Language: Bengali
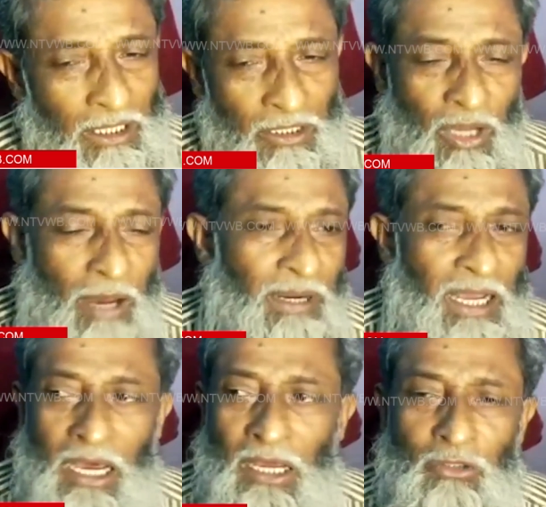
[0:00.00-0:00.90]
তো আমরা
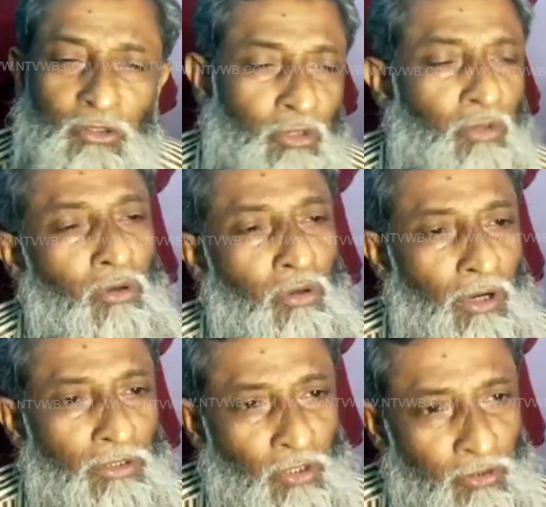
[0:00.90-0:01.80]
যতগুলো
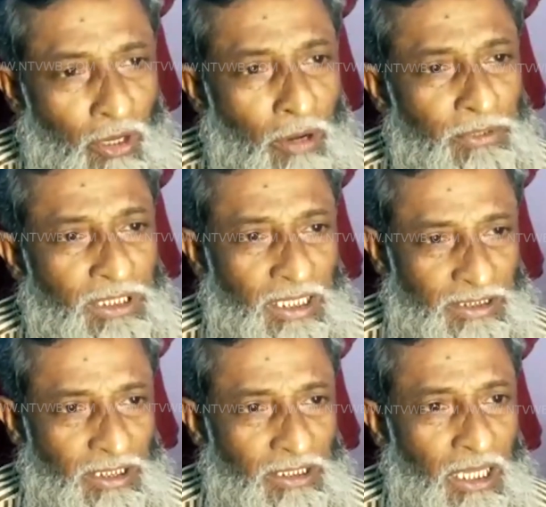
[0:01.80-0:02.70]
অঞ্চল সভাপতি
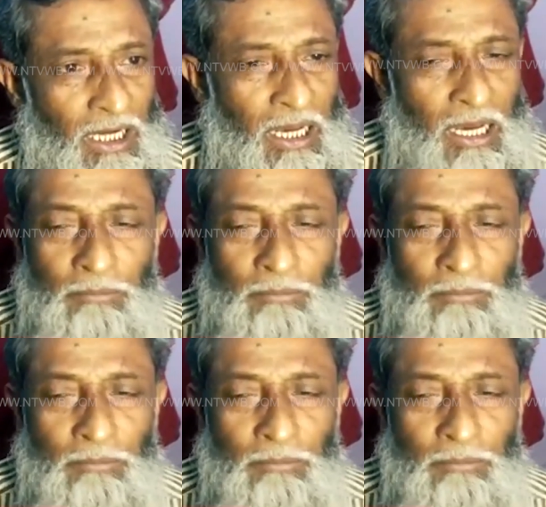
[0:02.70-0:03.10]
আছি তারা